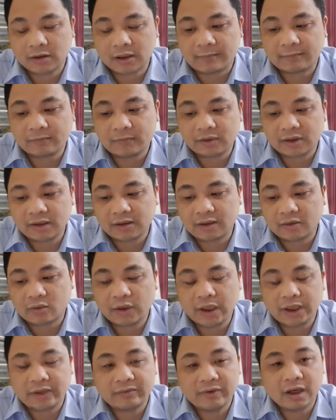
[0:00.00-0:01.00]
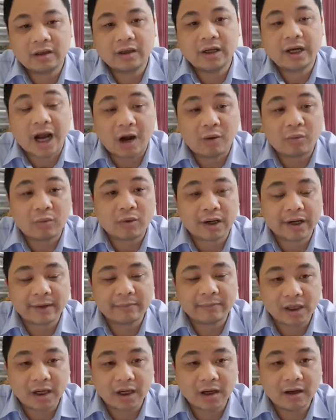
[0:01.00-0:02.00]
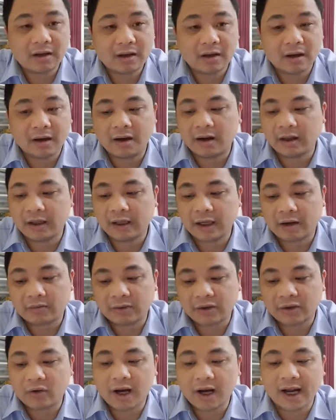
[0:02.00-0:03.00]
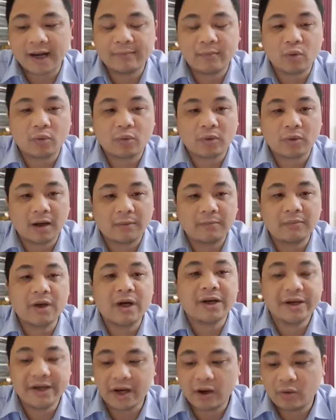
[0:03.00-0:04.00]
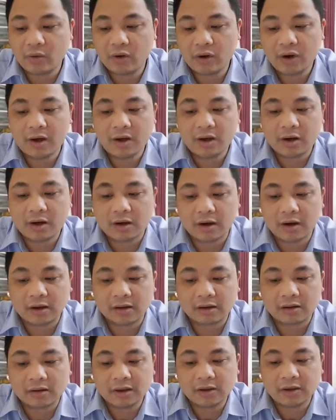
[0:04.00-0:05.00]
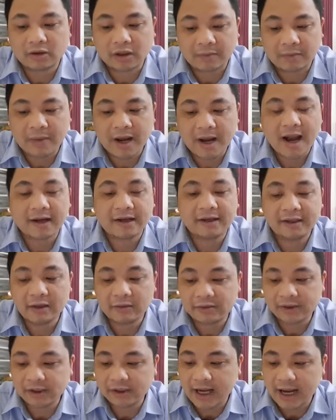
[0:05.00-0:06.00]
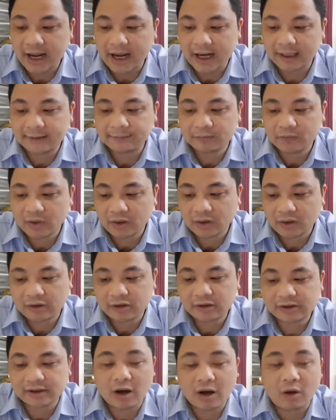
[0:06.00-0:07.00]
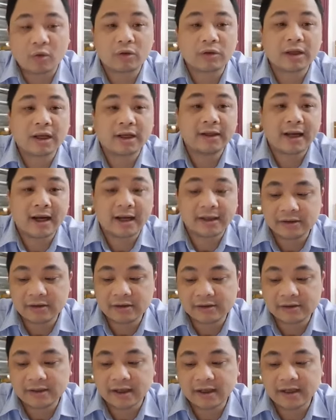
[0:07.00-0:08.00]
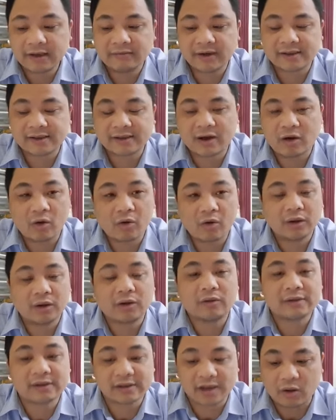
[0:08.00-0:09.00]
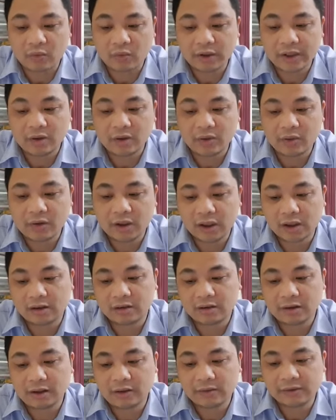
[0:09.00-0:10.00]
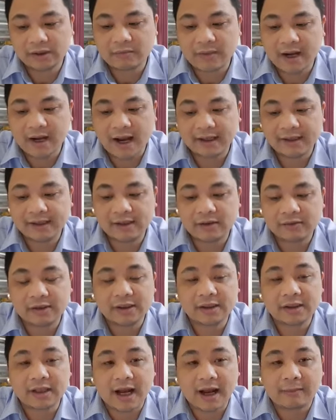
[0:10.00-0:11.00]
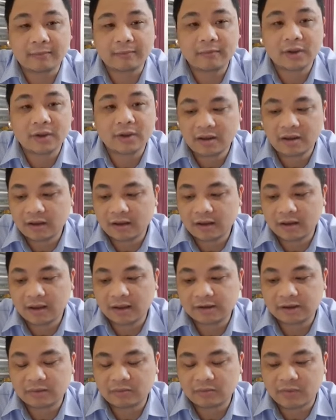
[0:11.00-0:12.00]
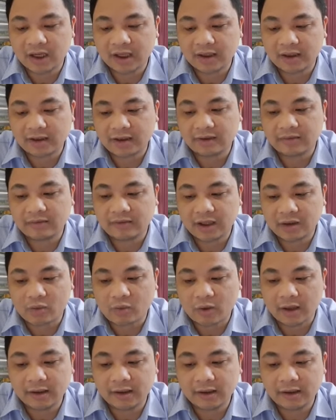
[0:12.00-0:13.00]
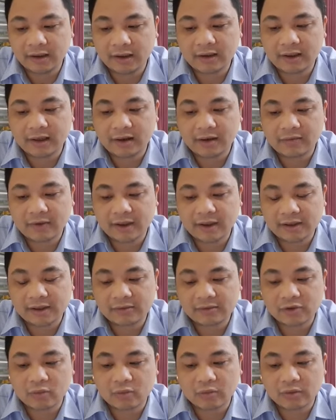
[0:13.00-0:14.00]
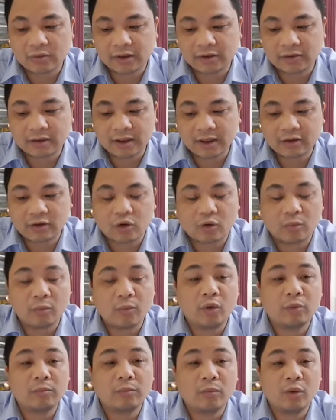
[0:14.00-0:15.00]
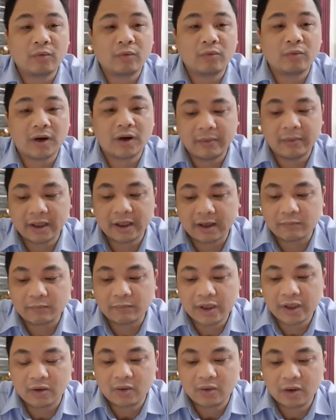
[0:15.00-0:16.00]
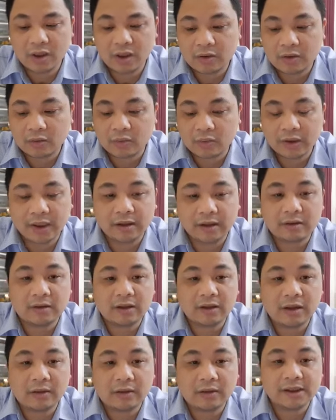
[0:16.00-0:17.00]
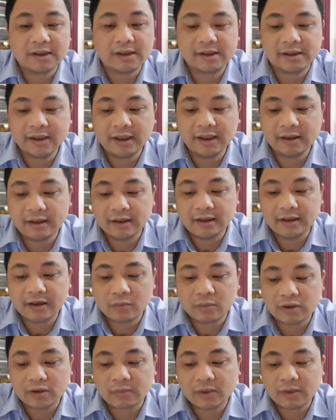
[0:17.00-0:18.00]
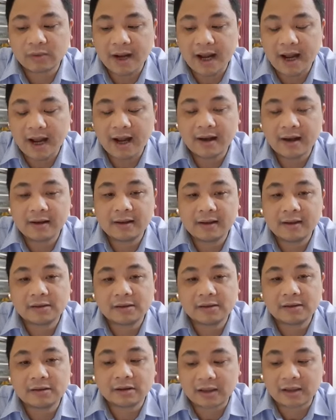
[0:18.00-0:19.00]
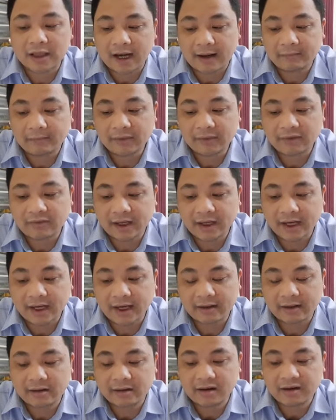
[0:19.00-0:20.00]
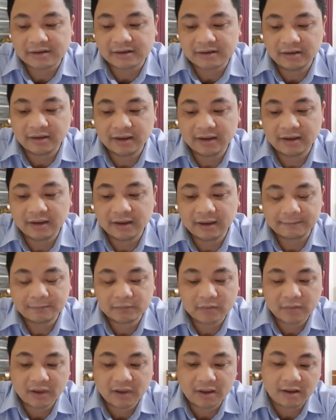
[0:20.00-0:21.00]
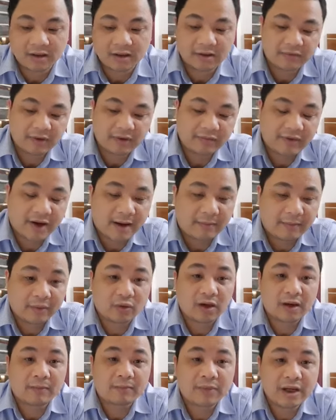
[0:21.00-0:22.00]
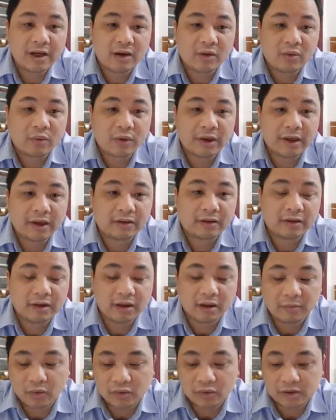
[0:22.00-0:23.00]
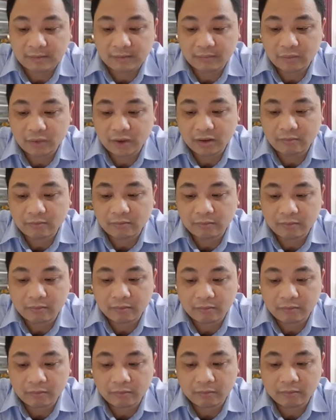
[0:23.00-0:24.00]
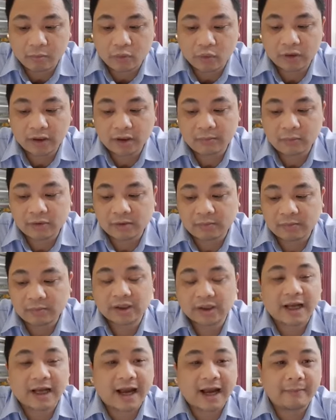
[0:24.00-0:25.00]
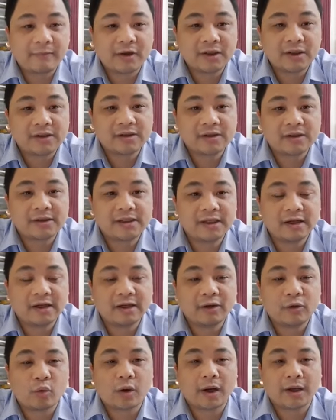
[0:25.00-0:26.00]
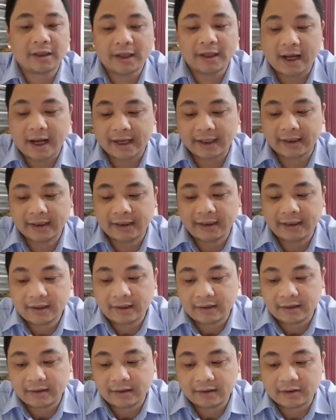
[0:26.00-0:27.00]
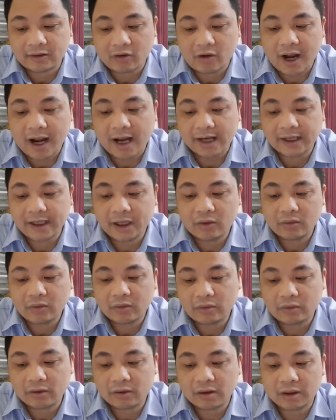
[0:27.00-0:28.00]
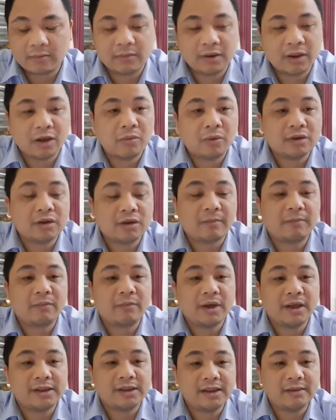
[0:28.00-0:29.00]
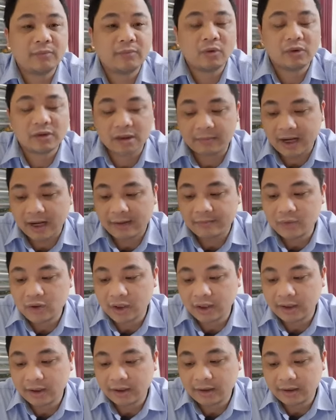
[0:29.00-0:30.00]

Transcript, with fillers: 5 thì là quy định về người học các em nhé à, người học thì có hai mục là 10 điều à, từ điều 83 đến điều 92 chương 6 có tên nhà trường gia đình và xã hội thì có 6 điều từ điều 93 đến điều 98 à, chương 7 thì về quản lý về giáo dục thì chúng thấy nó có 4 mục và 15 điều quy định từ điều 99 đến điều 113. Chương 8 thì về khen thưởng xử lý uh, vi phạm thì có 5 điều quy định từ điều 114 đến 118 và chương 9 là điều khoản thi hành thì có hai điều uh, điều 119 120.